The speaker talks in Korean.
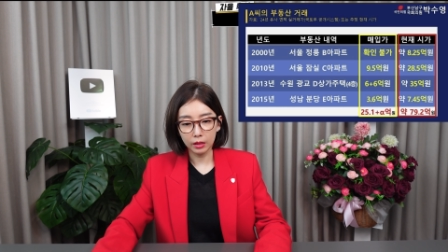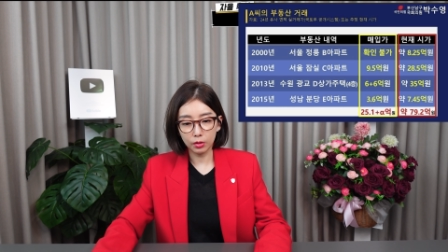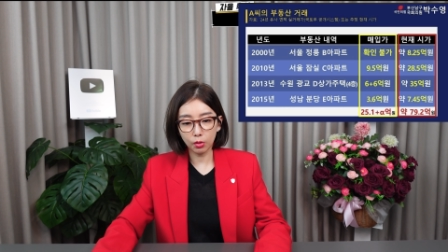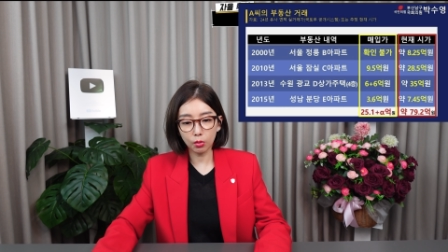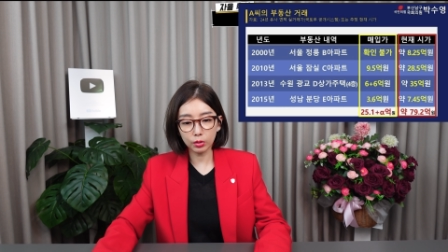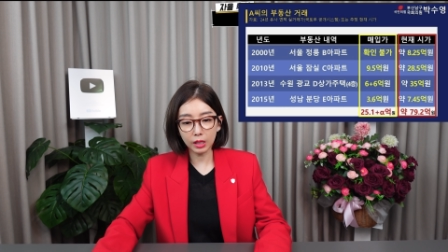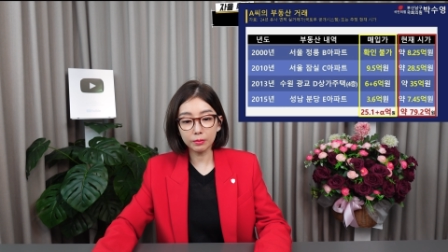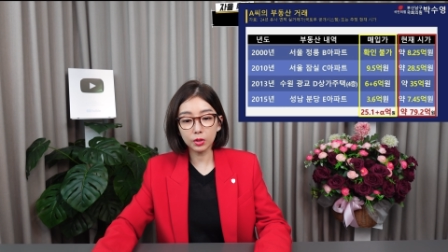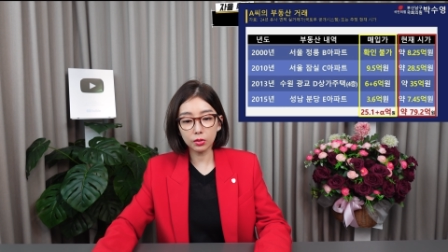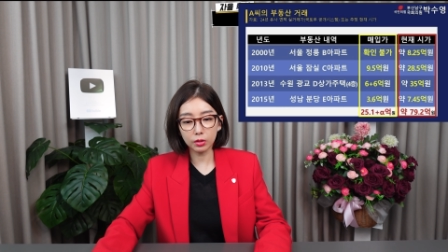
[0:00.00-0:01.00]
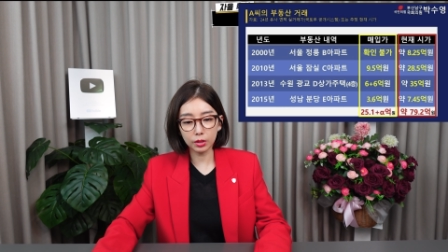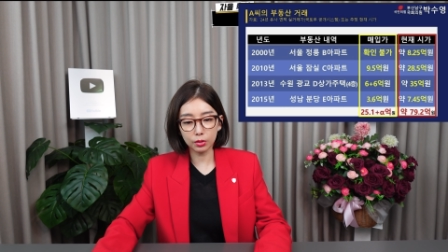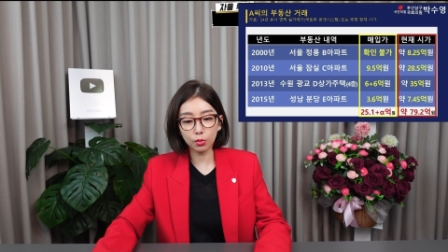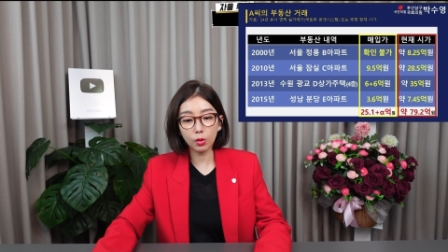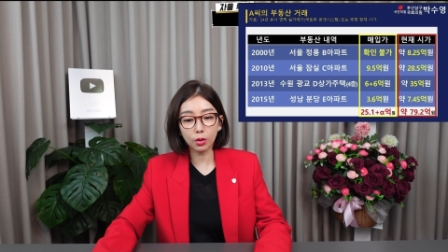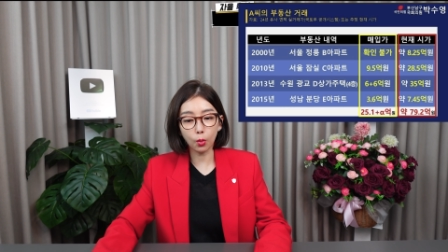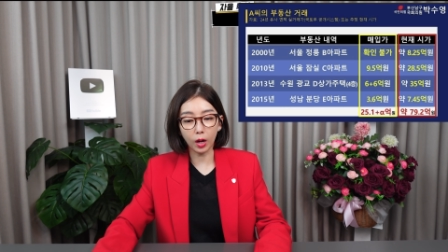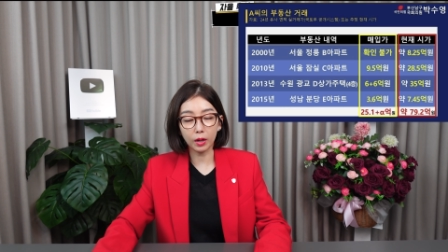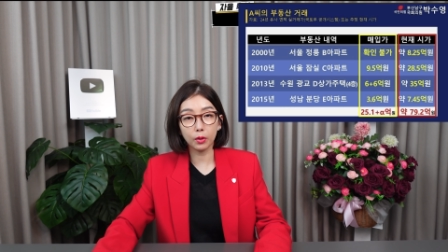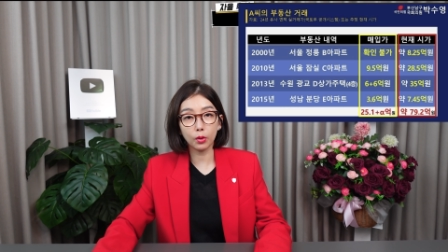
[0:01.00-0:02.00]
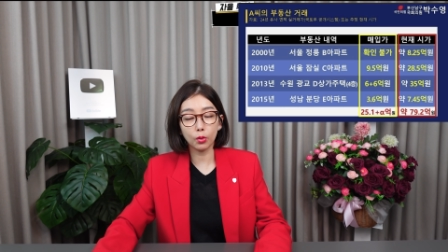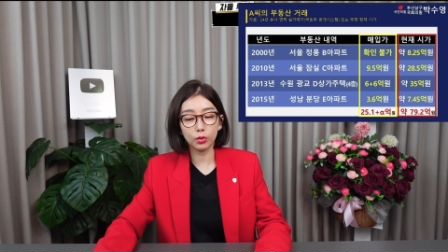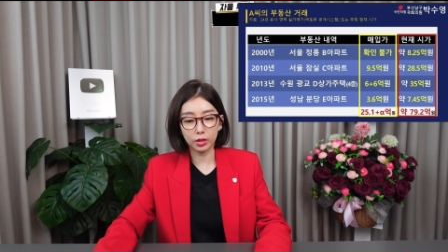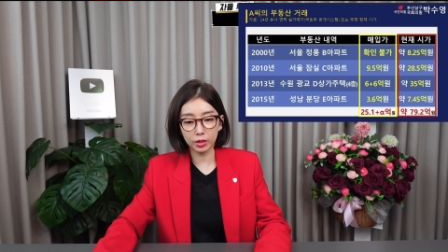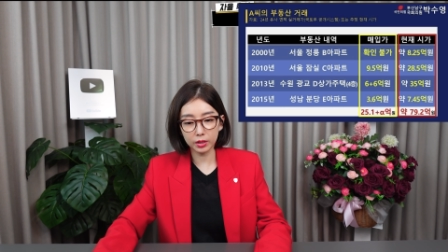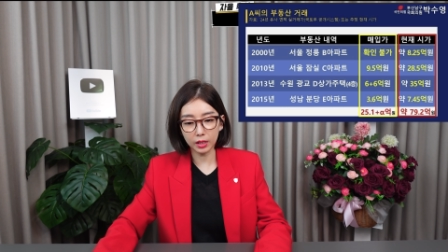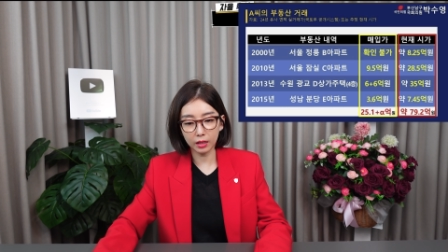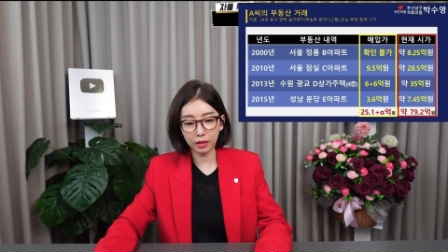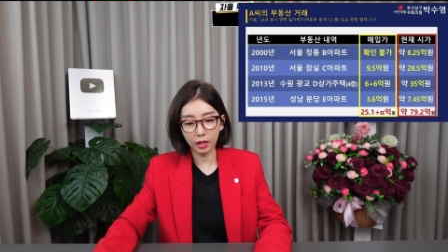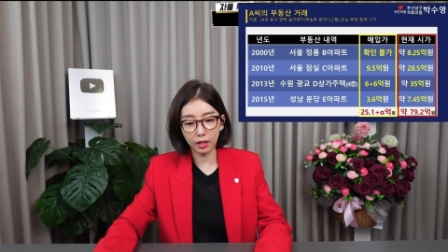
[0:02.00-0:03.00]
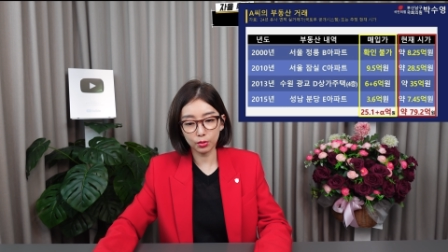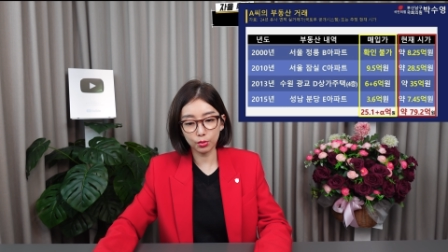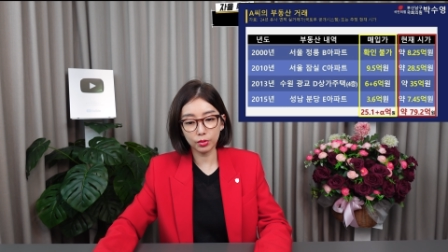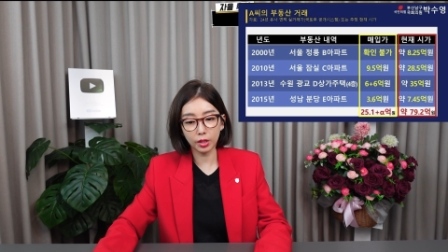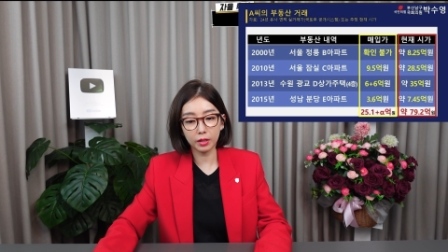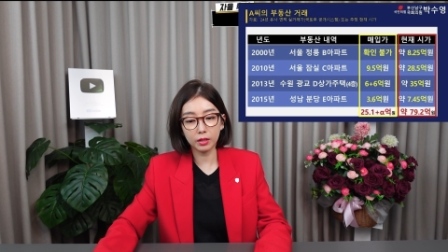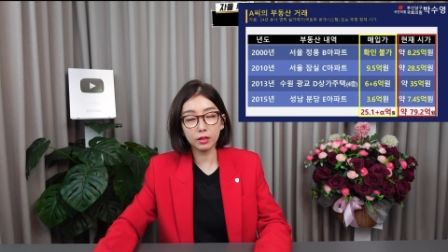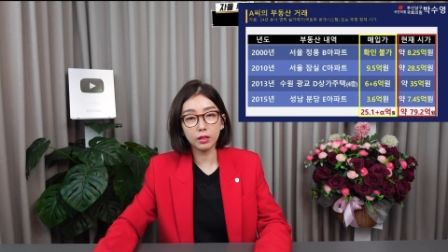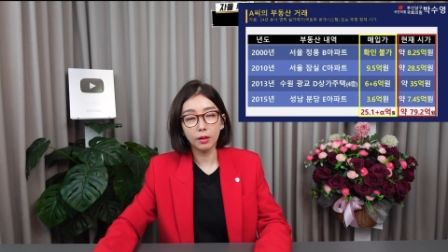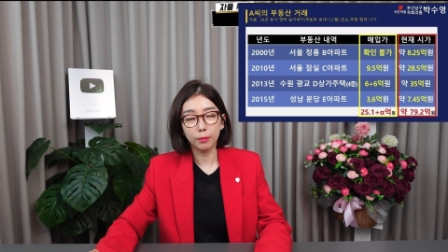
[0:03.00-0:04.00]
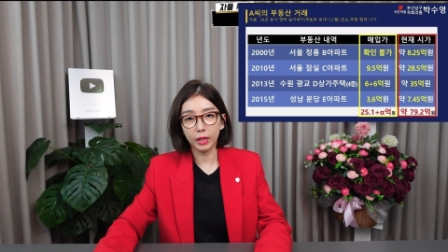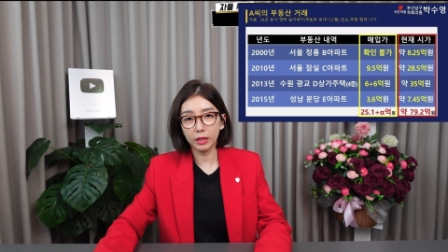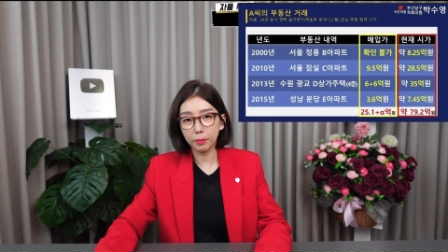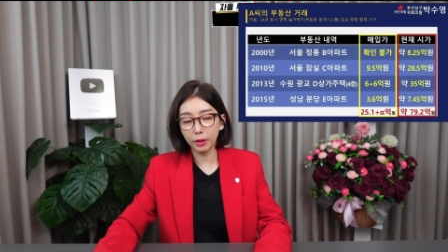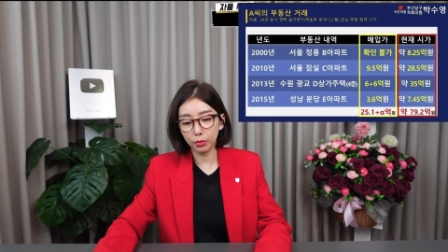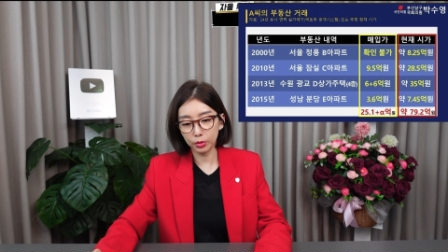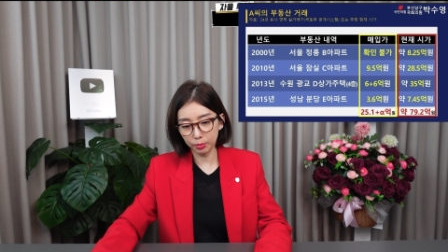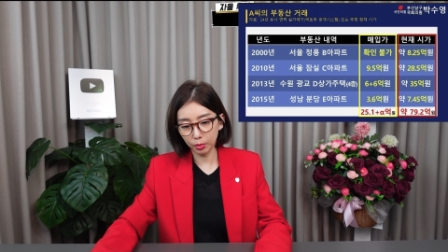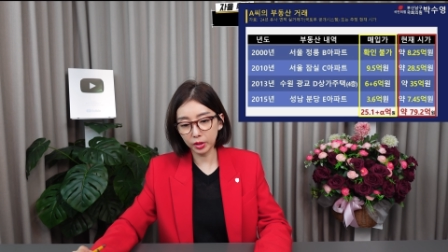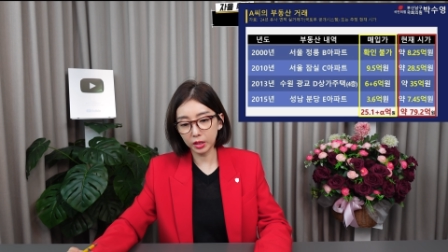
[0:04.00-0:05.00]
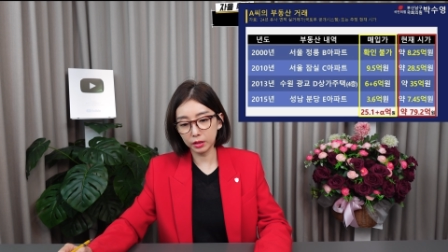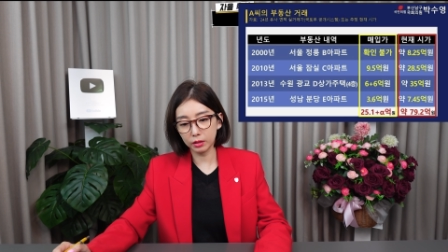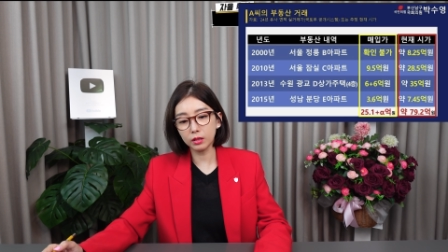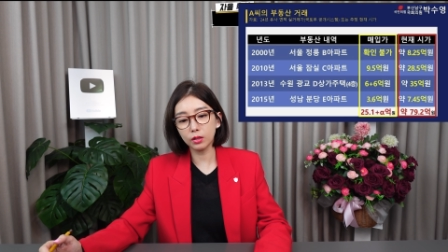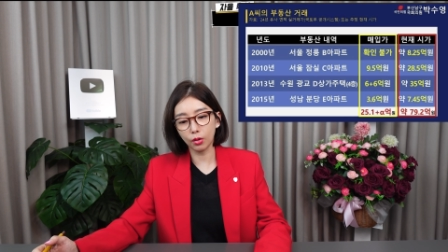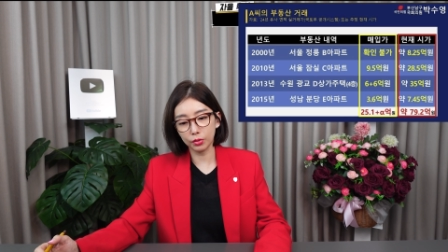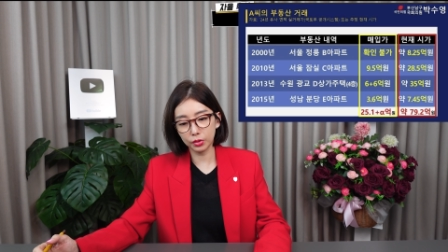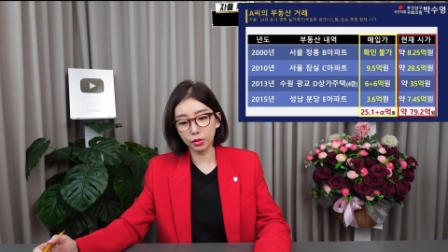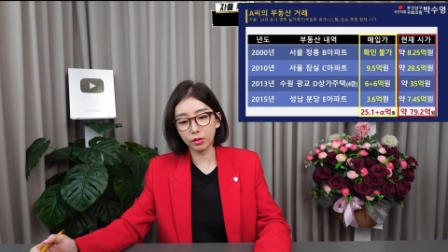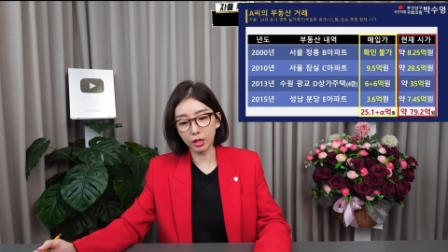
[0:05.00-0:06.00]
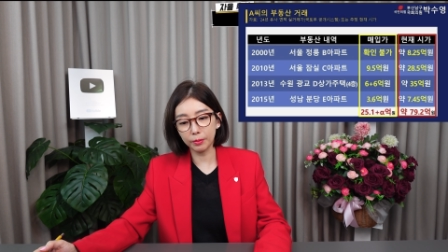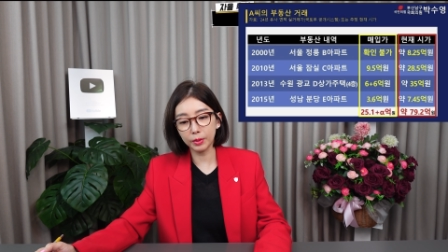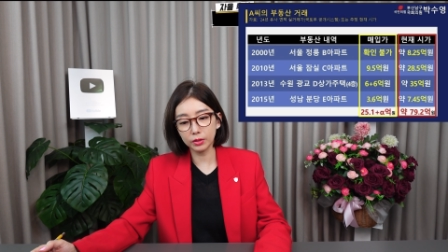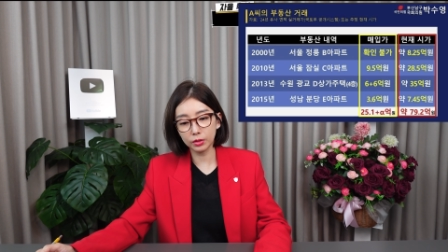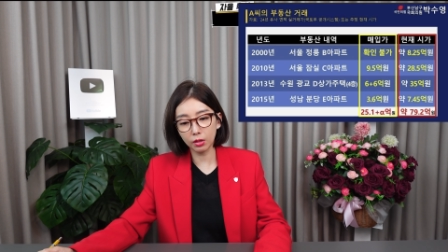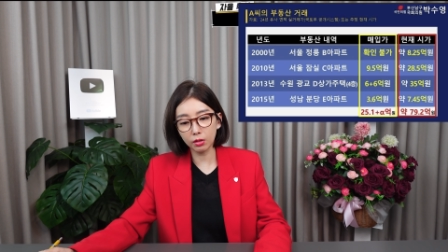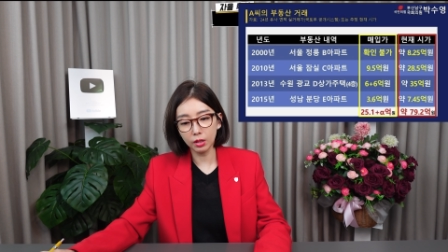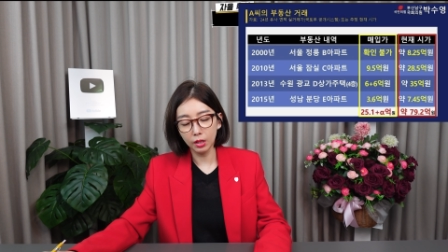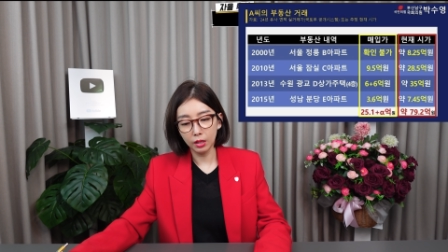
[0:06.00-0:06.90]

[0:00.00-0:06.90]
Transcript: 그리고 3년 뒤 수원 광교 D 상가 주택을 매입하고 리모델링을 거쳐가면서